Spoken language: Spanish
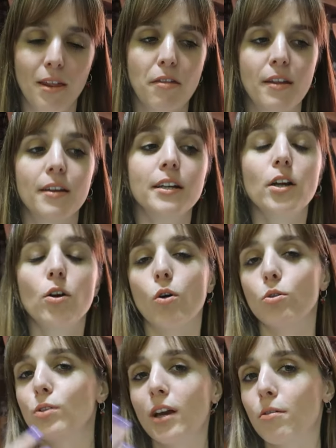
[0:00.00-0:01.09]
Es decir,
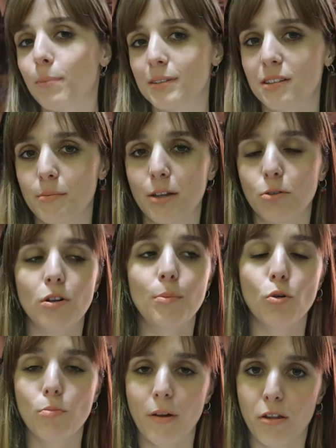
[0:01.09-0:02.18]
cuando tú tienes un pensamiento, una
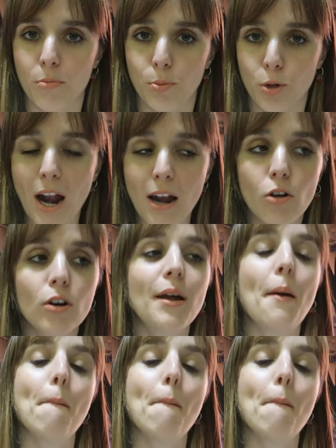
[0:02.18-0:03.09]
preocupación por algo,